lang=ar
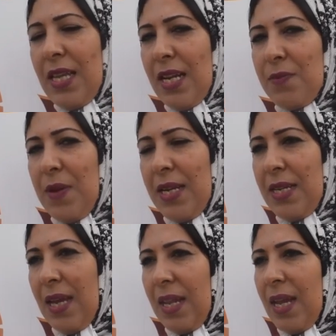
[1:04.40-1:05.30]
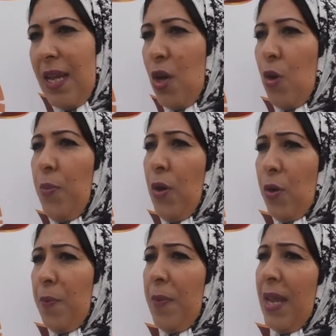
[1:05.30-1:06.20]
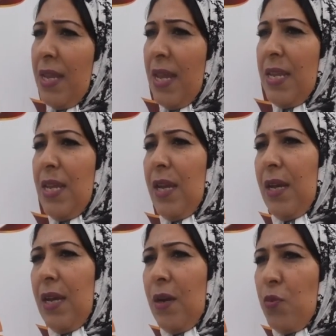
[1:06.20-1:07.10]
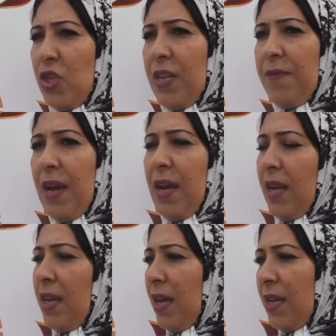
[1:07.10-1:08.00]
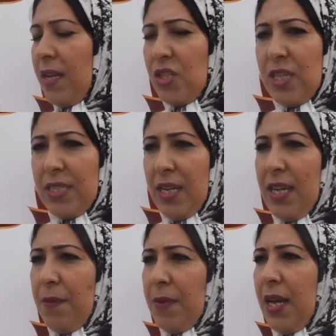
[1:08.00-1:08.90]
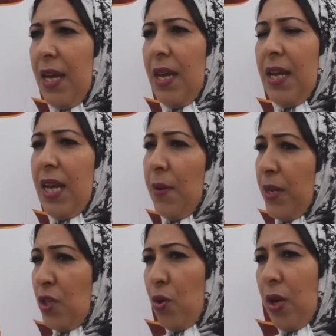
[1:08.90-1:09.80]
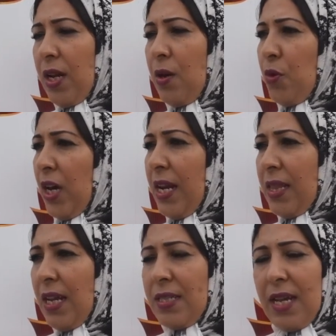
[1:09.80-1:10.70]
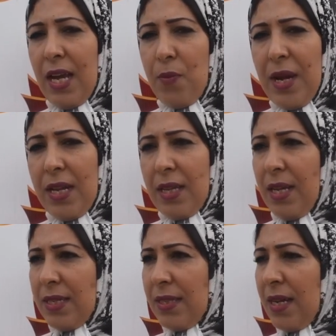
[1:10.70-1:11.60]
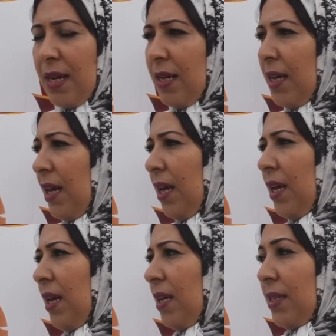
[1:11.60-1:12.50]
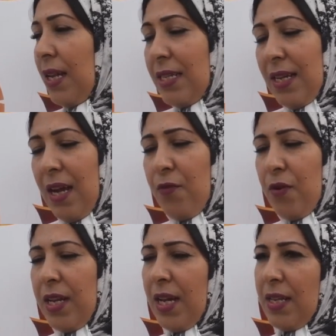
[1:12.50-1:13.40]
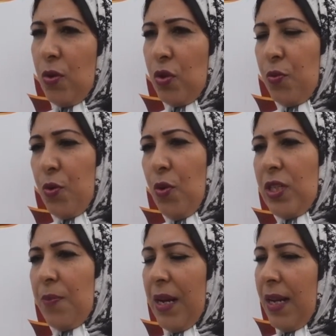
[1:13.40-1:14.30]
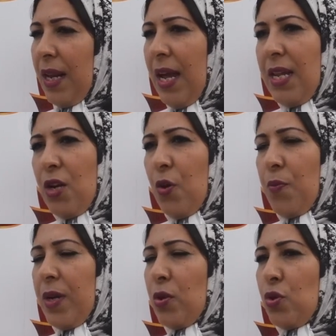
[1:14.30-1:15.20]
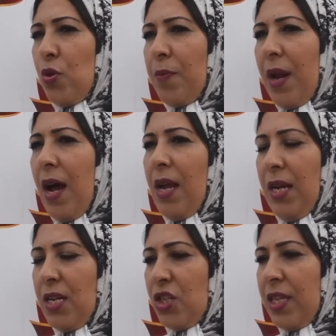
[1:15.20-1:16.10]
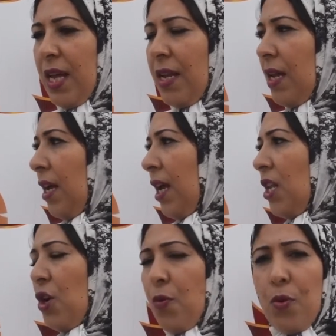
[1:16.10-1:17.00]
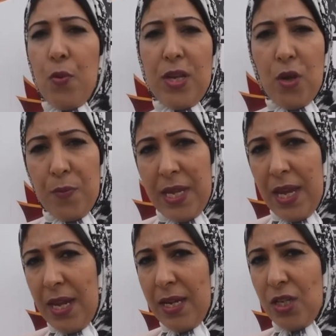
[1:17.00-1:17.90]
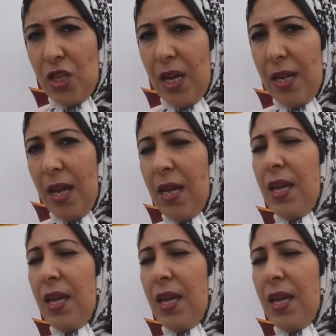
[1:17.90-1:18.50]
الرسمي ايديال وبحكم انني آه، مشرفه على لجنه التحكيم آه، كنبغي نشكر المنخرطات اللي كانوا معنا طيله سنه آه، طيله عفوا هذا الاسبوع تبارك الله عليهم كنتم رائعين جدا اليوم هو اليوم النهائي ان شاء الله